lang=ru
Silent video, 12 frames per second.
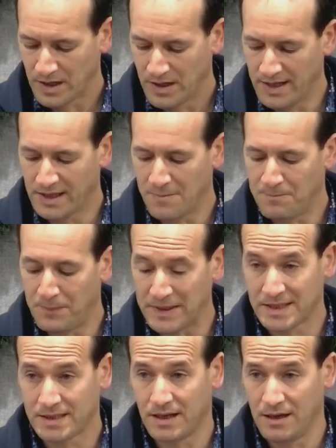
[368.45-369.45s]
это
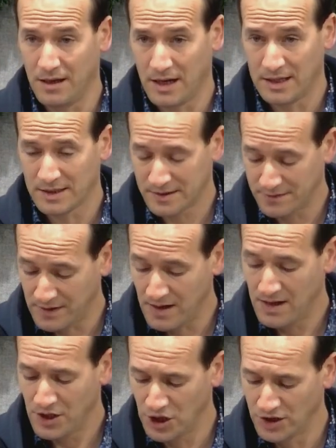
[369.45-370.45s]

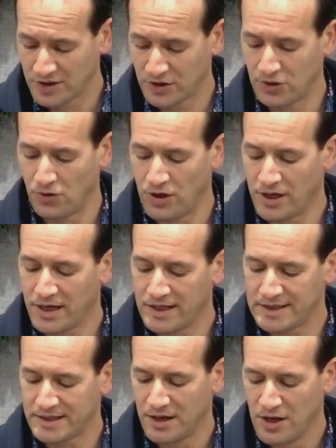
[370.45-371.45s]
постоянство и
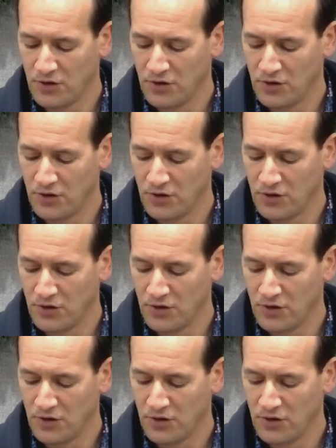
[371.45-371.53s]
стойкость